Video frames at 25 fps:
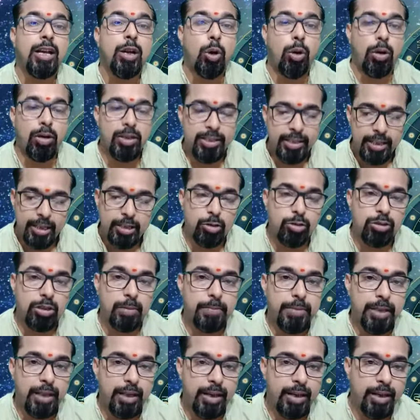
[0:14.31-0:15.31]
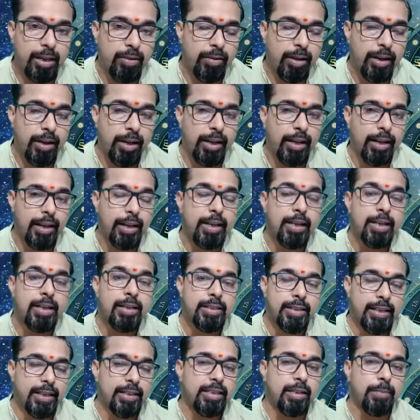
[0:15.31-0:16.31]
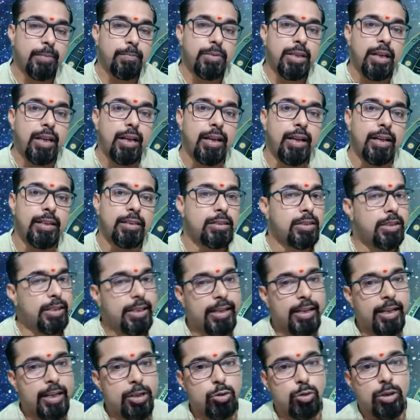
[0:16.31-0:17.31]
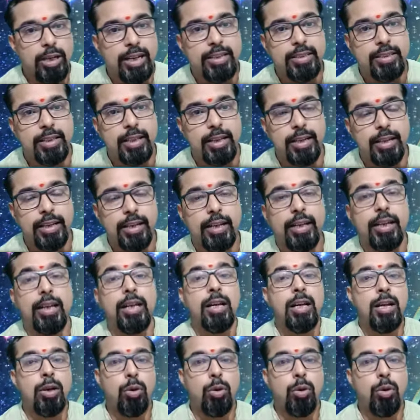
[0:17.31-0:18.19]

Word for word: और ये जो सप्ताह रहने वाला है ये सप्ताह है तेरह जुलाई से लेके